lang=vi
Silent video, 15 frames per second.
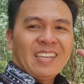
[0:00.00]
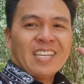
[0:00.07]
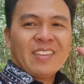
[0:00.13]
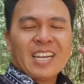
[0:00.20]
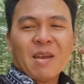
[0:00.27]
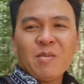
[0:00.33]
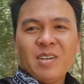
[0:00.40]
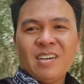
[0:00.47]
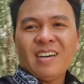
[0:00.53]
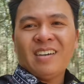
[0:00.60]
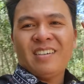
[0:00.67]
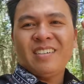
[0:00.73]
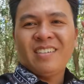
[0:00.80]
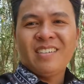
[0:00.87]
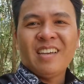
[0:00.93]
Chào tất cả mọi
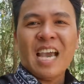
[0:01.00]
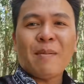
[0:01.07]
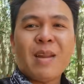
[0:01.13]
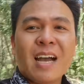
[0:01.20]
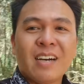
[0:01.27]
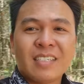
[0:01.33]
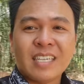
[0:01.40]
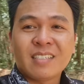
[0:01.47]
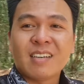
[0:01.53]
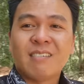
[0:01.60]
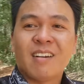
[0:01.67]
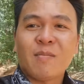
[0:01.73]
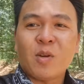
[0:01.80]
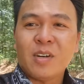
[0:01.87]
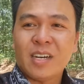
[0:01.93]
người. Em đang ở trên
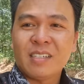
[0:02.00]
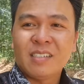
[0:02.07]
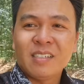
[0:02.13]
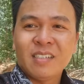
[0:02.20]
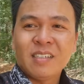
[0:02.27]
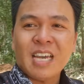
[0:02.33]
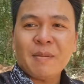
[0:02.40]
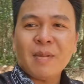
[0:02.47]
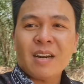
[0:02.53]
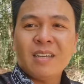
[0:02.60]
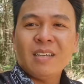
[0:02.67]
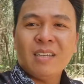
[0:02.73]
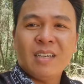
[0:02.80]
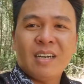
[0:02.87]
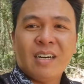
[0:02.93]
rừng đấy mọi người. Em đang
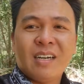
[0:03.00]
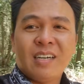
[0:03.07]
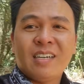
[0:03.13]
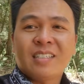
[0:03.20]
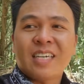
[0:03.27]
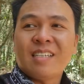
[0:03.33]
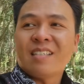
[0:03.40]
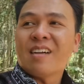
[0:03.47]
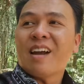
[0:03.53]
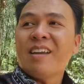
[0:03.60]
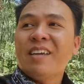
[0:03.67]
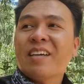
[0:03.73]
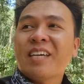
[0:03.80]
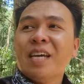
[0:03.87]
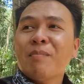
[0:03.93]
đi uh, trên rừng này
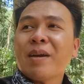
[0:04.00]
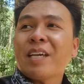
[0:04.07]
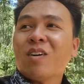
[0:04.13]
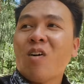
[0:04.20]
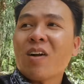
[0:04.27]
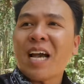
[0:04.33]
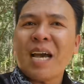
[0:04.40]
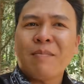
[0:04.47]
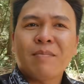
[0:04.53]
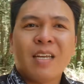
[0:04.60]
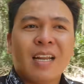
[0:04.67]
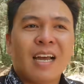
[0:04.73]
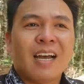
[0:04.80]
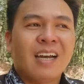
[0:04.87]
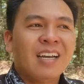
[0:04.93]
đi kiếm anh Khò Cám,
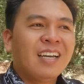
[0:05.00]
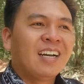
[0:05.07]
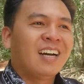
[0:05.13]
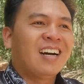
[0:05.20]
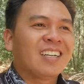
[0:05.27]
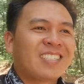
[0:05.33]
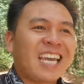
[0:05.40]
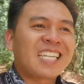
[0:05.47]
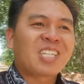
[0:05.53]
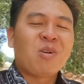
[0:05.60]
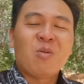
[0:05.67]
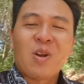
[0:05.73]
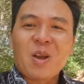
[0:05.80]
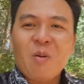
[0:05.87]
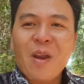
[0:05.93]
nên là uh, tranh
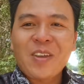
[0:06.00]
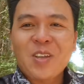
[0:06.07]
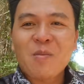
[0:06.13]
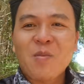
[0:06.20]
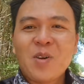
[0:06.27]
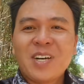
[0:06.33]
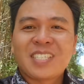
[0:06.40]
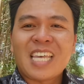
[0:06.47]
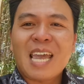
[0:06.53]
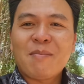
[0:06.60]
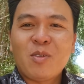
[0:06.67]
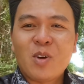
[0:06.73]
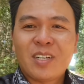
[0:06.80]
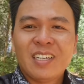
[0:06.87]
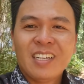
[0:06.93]
thủ là quay cho mọi người
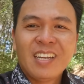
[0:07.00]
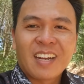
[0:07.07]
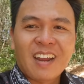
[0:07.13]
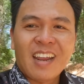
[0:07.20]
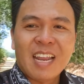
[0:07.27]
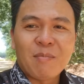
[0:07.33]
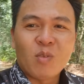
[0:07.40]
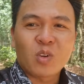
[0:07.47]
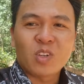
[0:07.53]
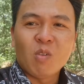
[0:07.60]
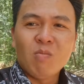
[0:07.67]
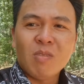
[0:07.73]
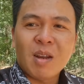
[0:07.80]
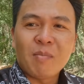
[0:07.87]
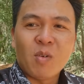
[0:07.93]
xem luôn. Đây là một
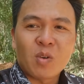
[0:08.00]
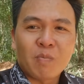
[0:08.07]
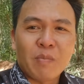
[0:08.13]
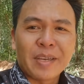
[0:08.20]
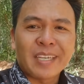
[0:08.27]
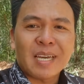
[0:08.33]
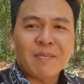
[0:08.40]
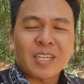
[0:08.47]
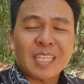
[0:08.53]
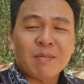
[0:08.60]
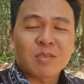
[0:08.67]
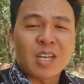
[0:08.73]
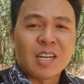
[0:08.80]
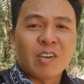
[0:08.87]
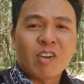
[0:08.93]
đúng là một mình em ở
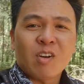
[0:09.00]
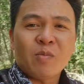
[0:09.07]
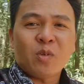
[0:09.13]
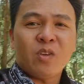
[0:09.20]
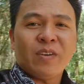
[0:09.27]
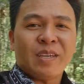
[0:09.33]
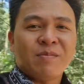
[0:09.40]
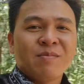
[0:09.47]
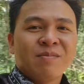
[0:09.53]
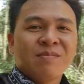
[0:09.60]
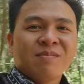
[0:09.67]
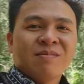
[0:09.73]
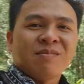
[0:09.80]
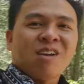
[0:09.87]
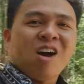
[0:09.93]
trong rừng luôn quý vị.
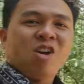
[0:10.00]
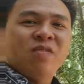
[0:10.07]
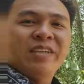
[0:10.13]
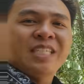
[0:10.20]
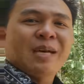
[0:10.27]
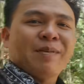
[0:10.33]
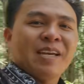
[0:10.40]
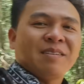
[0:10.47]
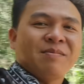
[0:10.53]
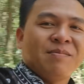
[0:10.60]
Đó quý vị xem này.